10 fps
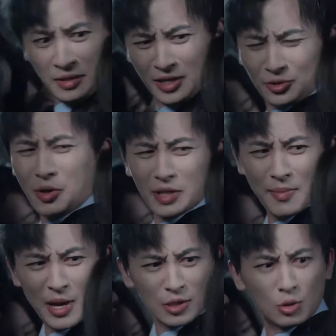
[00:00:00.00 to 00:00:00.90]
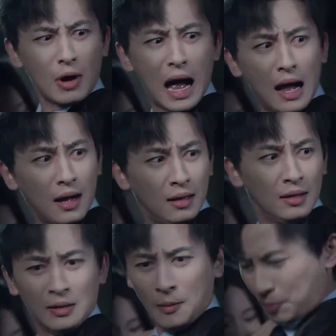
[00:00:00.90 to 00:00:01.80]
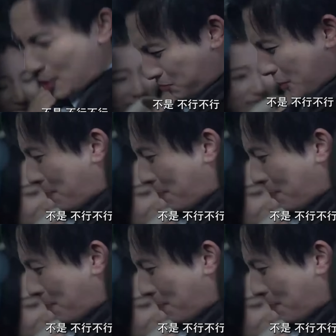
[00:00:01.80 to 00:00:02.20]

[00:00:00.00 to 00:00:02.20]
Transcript: 你中哪门子毒啊？不是，不